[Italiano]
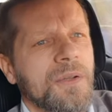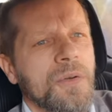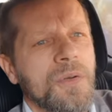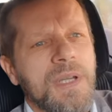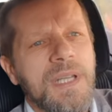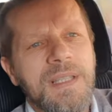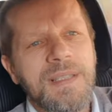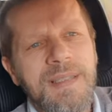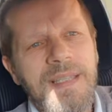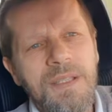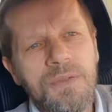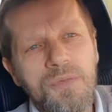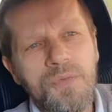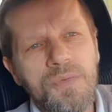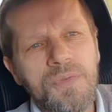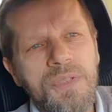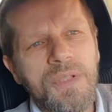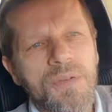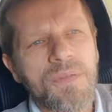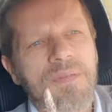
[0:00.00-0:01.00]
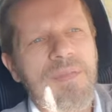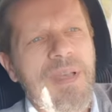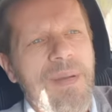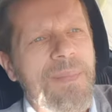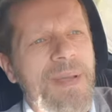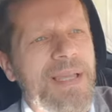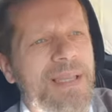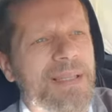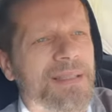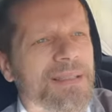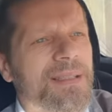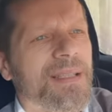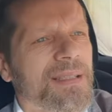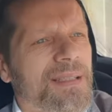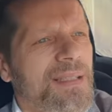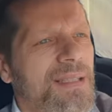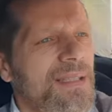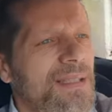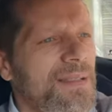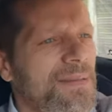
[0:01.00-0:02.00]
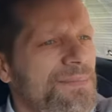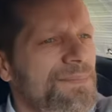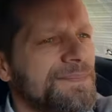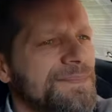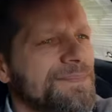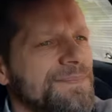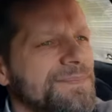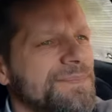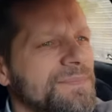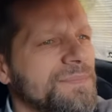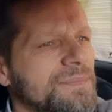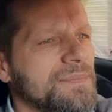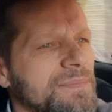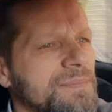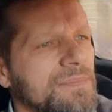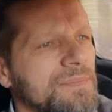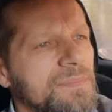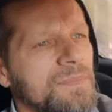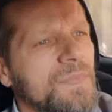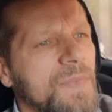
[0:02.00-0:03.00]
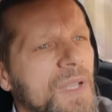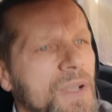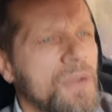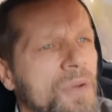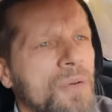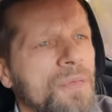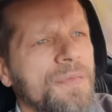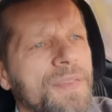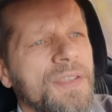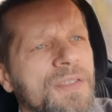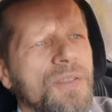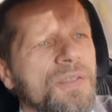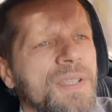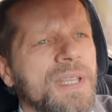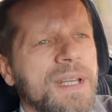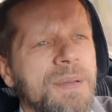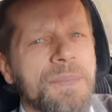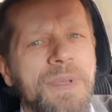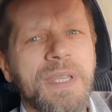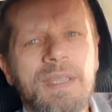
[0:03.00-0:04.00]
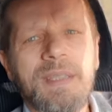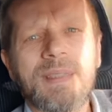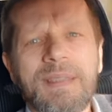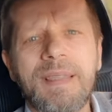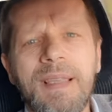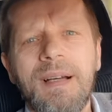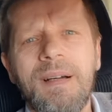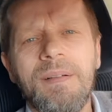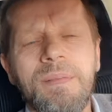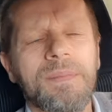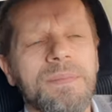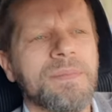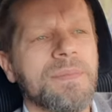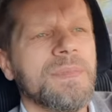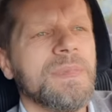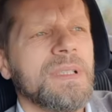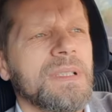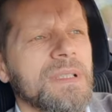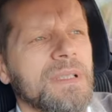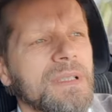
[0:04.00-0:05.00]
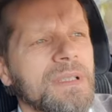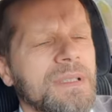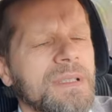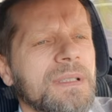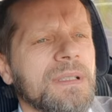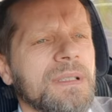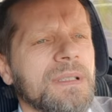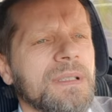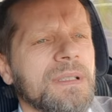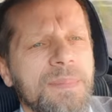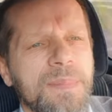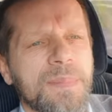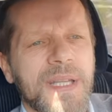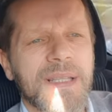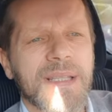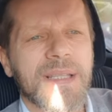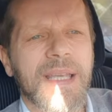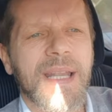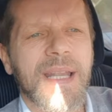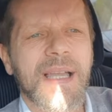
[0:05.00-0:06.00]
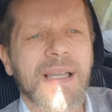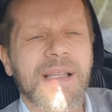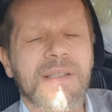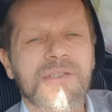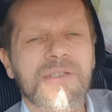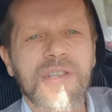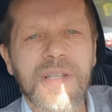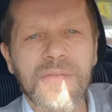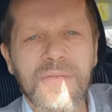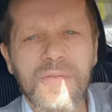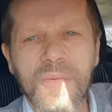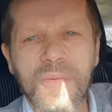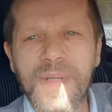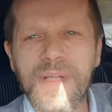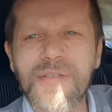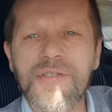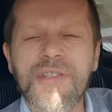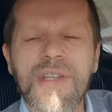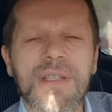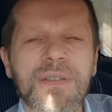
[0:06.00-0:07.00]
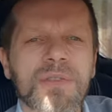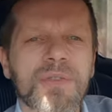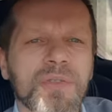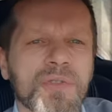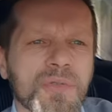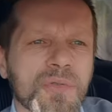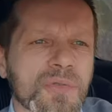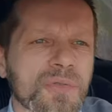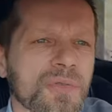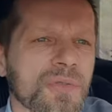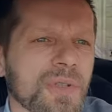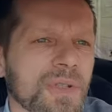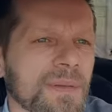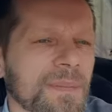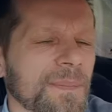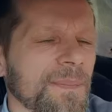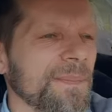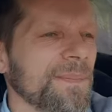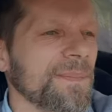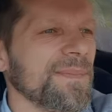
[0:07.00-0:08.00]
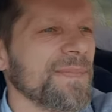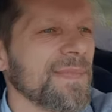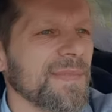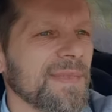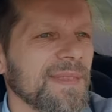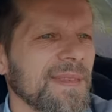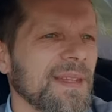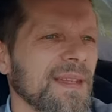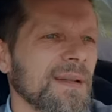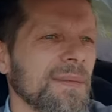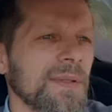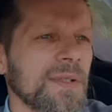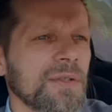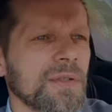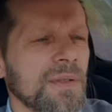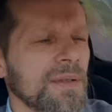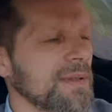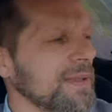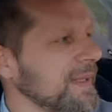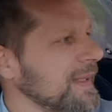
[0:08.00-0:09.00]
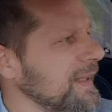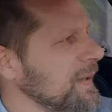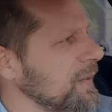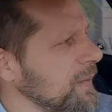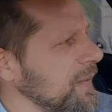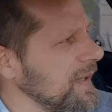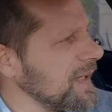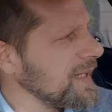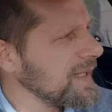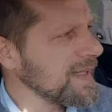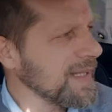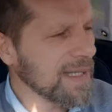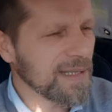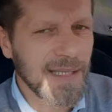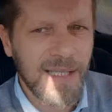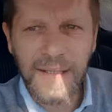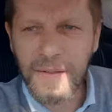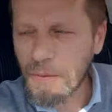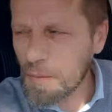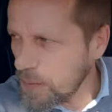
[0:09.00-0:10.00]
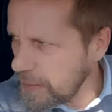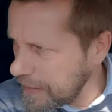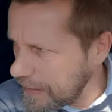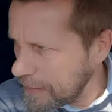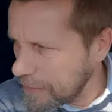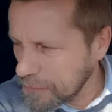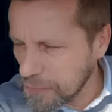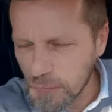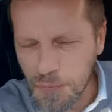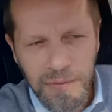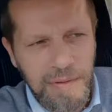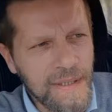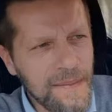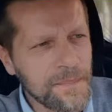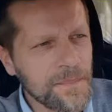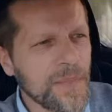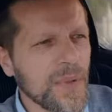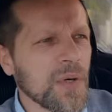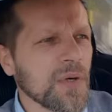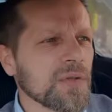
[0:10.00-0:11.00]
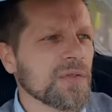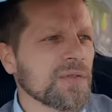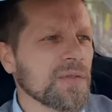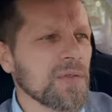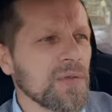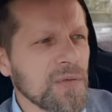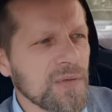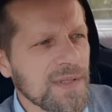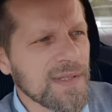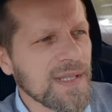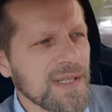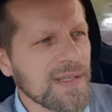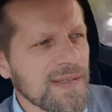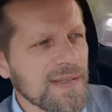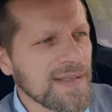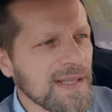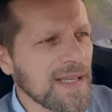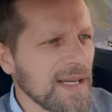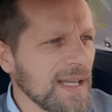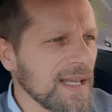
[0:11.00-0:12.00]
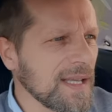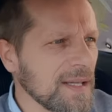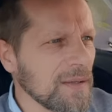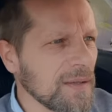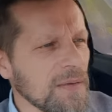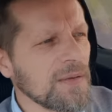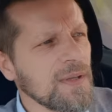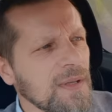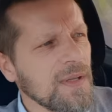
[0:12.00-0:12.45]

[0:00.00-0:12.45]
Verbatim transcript: con le sedute ovviamente di, col fisioterapista, eh, riprenderà il 100% tutto, capito? Quindi stai tranquillo, tutto a posto, lui sta sereno,